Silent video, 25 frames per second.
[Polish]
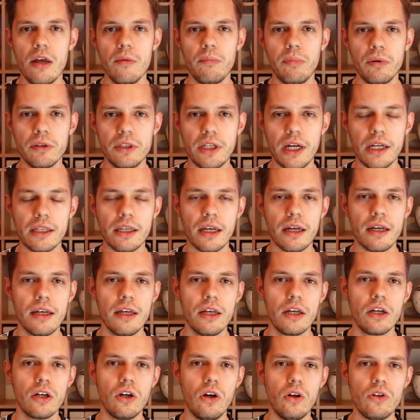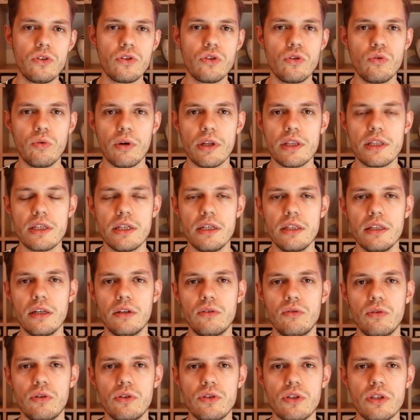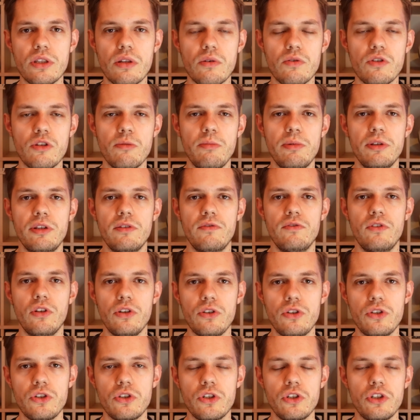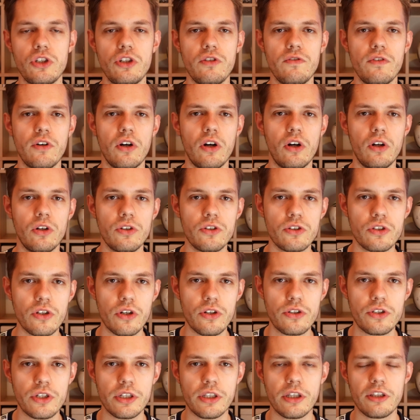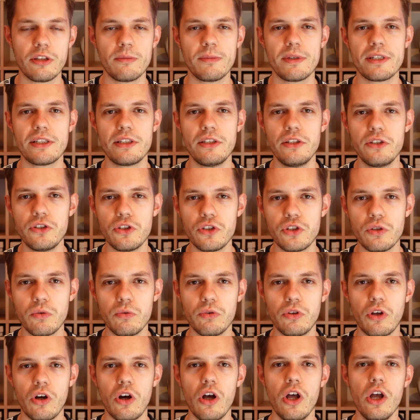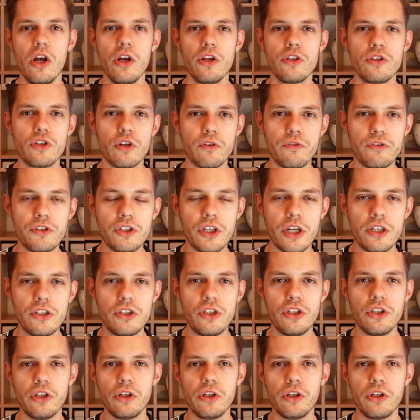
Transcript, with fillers: podania. Gol sytuacyjny, który został zdobyty w dość szczęśliwych okolicznościach, natomiast liczy się to co w sieci.